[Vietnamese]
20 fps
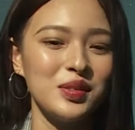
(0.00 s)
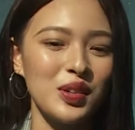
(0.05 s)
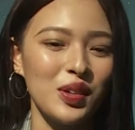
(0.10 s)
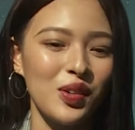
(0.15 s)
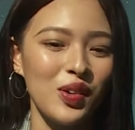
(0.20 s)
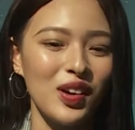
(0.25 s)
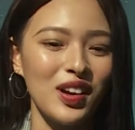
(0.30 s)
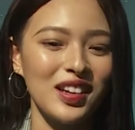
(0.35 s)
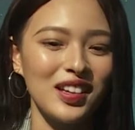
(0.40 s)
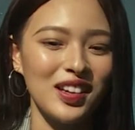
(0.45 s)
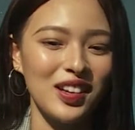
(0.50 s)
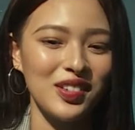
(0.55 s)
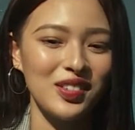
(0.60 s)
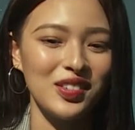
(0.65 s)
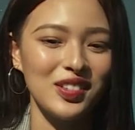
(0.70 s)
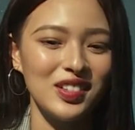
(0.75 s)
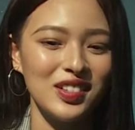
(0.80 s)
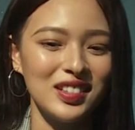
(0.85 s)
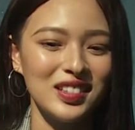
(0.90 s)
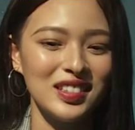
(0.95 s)
Chị Khuê
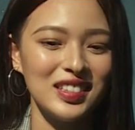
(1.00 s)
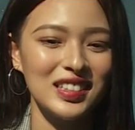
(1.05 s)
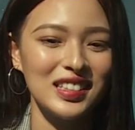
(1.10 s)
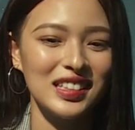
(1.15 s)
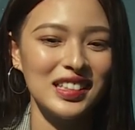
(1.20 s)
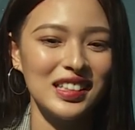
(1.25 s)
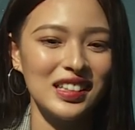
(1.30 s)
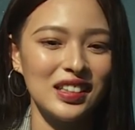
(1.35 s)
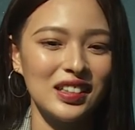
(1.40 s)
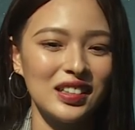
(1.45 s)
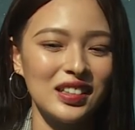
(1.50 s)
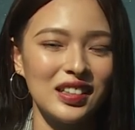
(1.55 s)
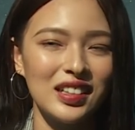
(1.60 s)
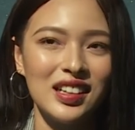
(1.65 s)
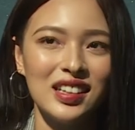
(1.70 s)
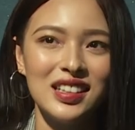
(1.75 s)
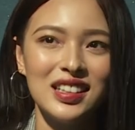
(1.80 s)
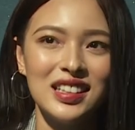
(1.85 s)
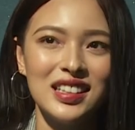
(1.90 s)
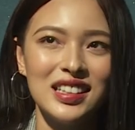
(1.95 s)
kiểu
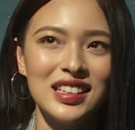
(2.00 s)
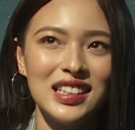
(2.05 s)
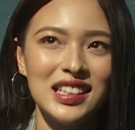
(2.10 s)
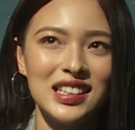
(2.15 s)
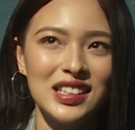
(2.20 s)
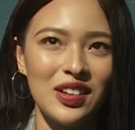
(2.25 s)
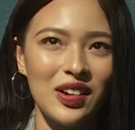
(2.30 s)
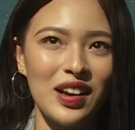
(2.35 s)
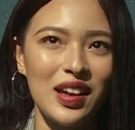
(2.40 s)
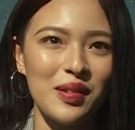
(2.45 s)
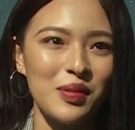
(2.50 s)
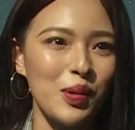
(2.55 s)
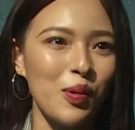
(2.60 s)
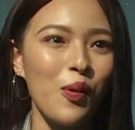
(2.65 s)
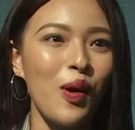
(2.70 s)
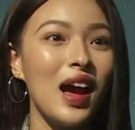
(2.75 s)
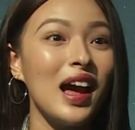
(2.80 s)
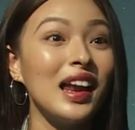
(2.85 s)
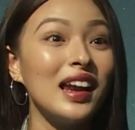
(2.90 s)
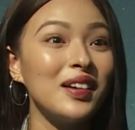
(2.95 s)
nói giờ này mày
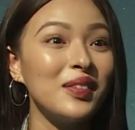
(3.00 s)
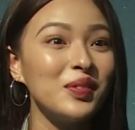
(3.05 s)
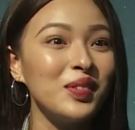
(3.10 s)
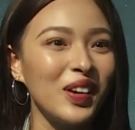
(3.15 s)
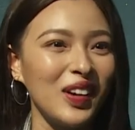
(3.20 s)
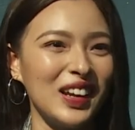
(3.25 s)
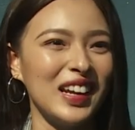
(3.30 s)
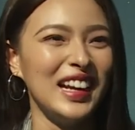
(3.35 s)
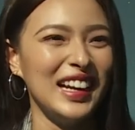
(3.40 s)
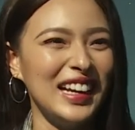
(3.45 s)
quá lắm rồi.